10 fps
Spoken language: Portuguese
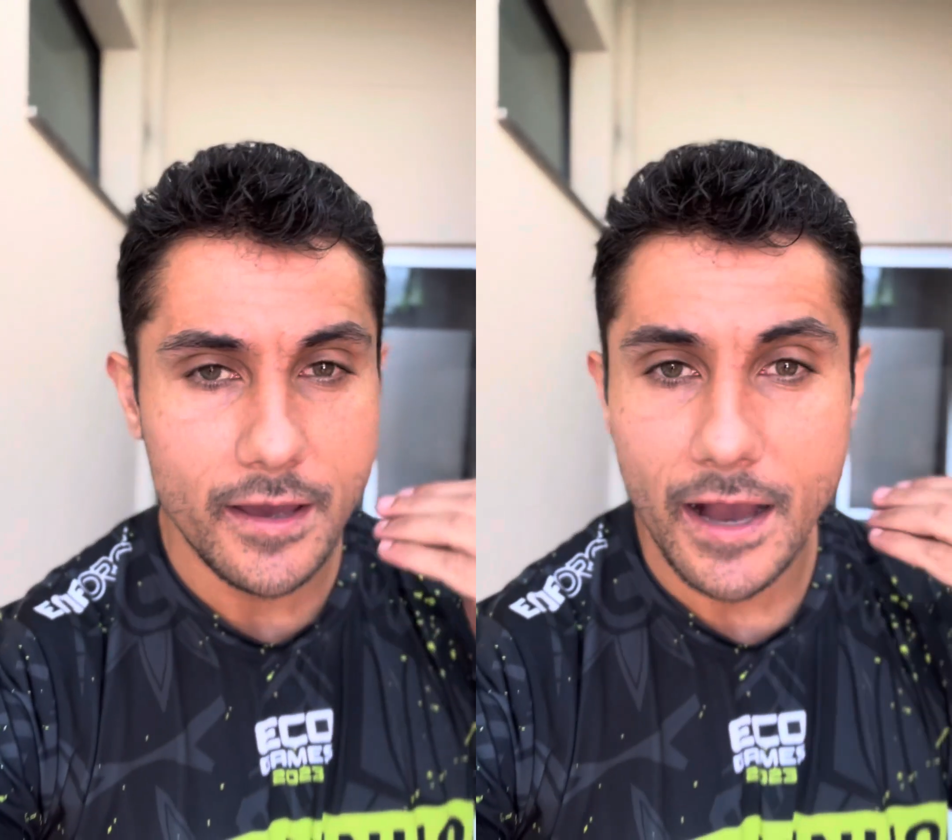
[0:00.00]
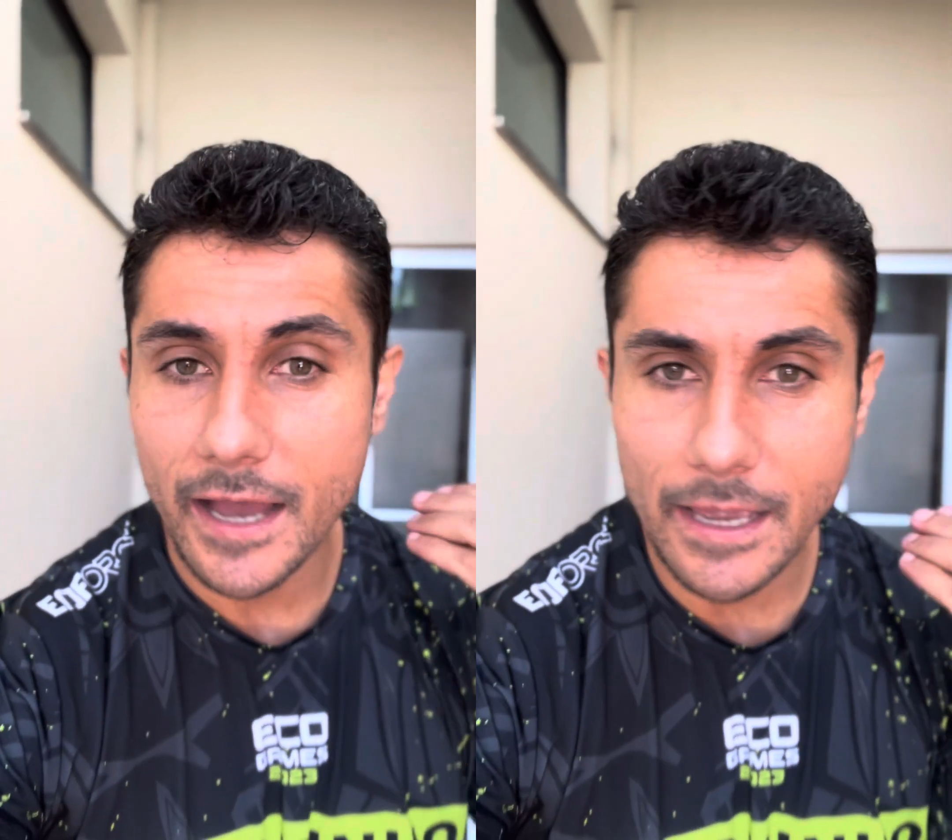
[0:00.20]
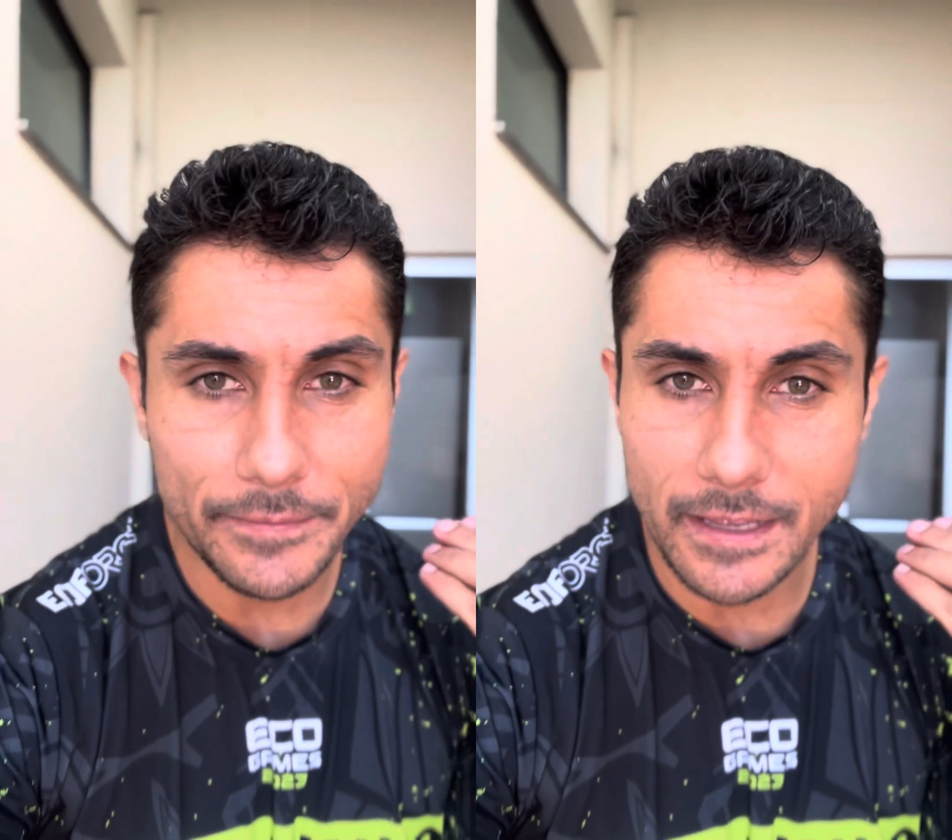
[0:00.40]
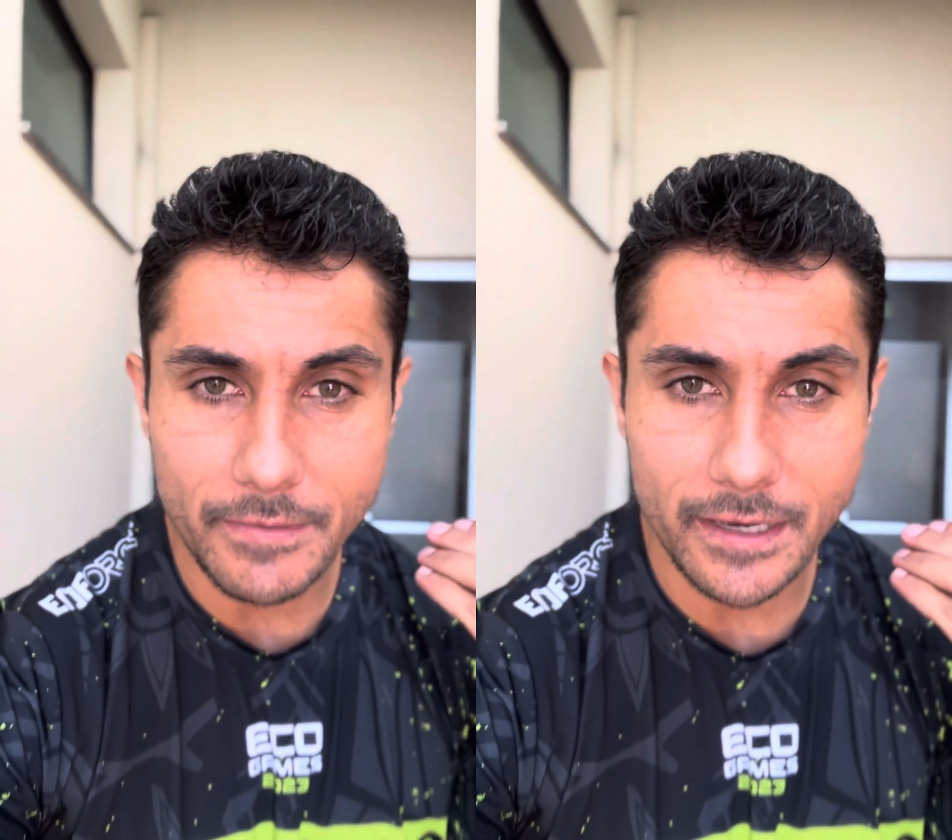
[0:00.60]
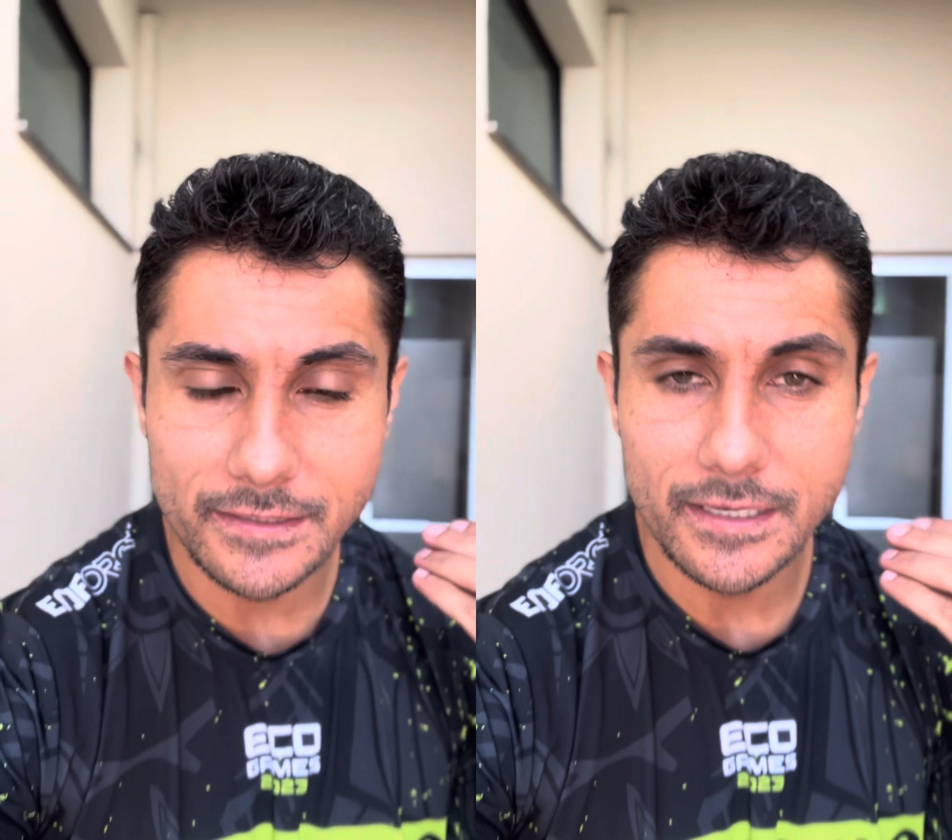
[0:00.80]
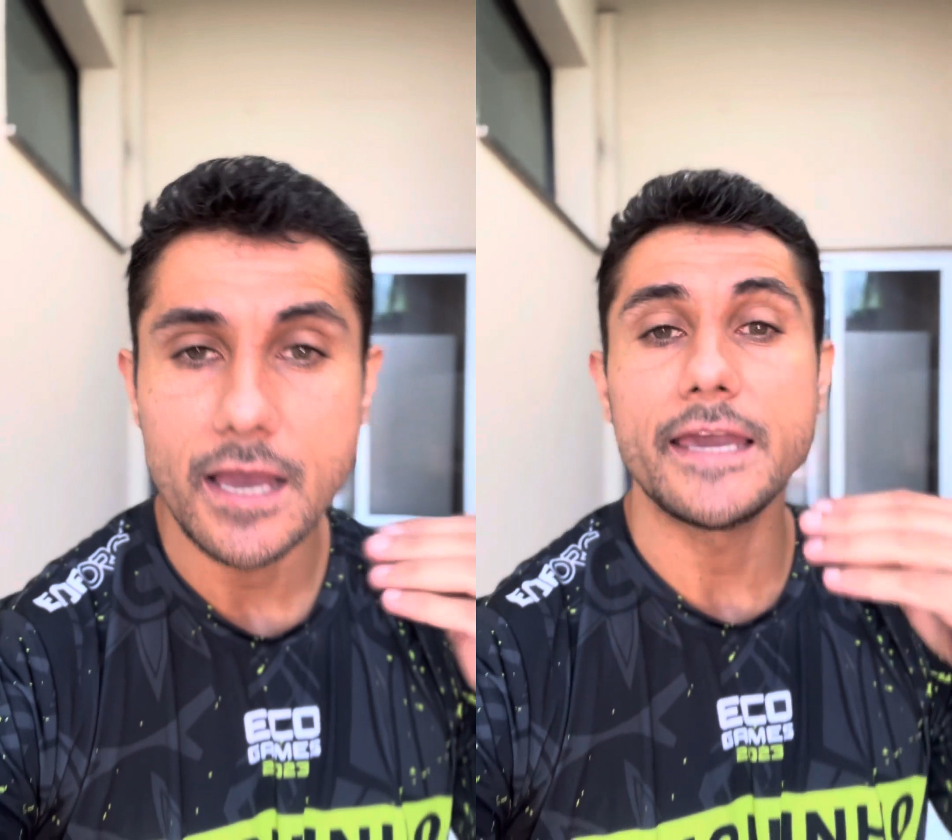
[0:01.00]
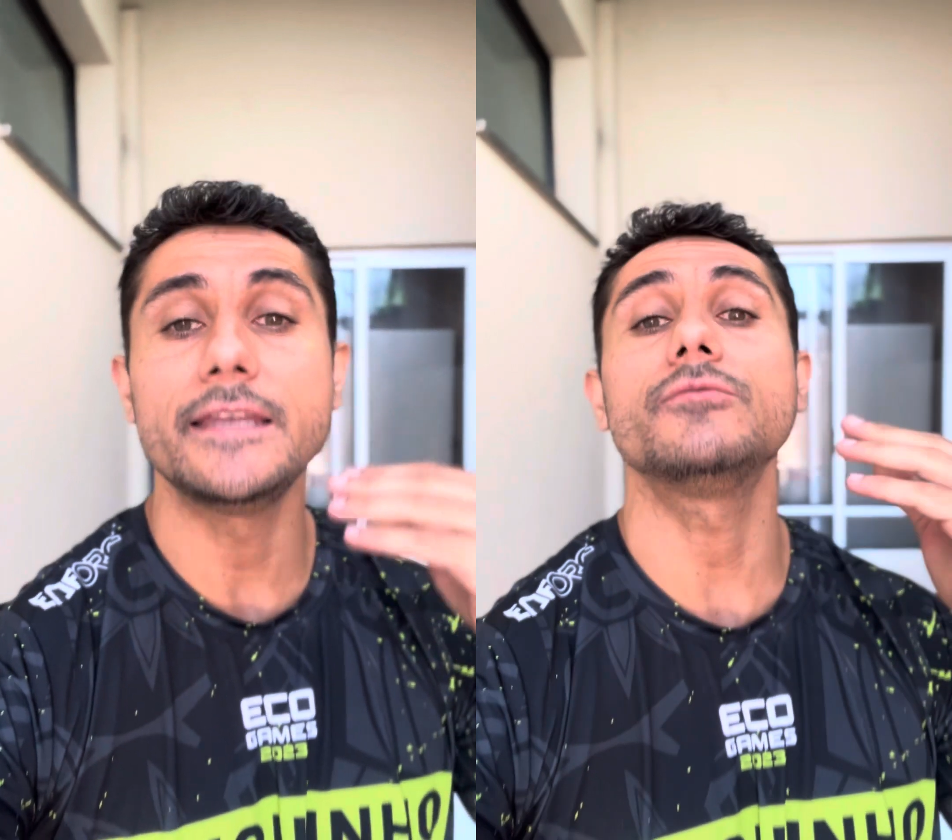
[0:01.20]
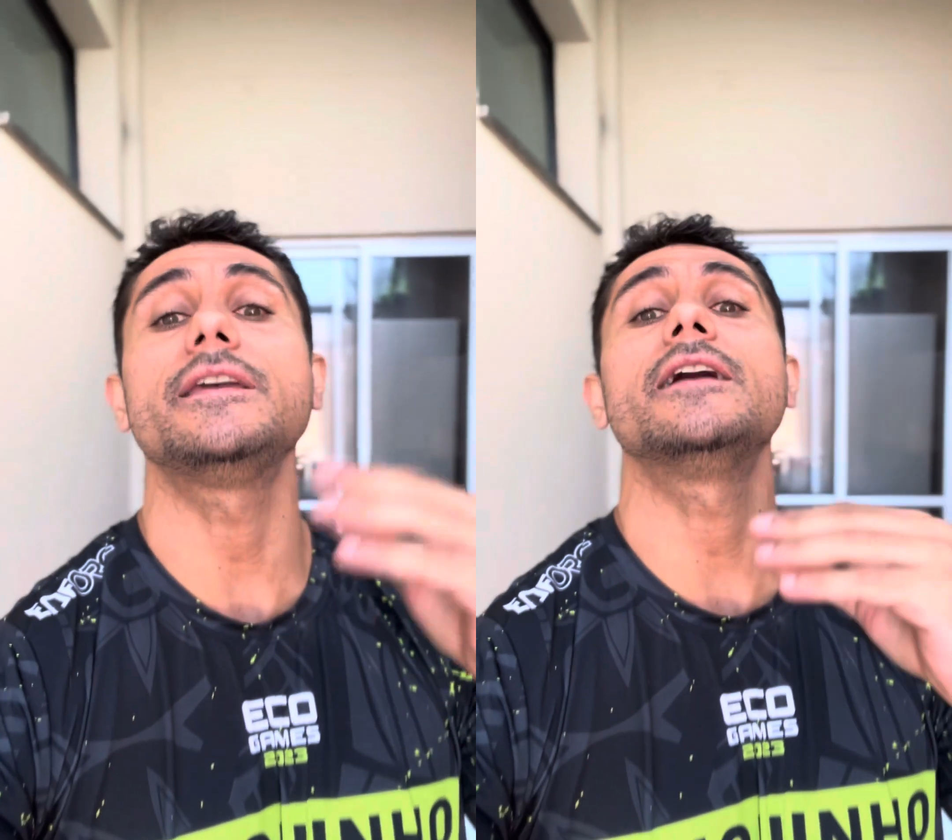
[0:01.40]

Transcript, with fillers: adapta mais. Então tem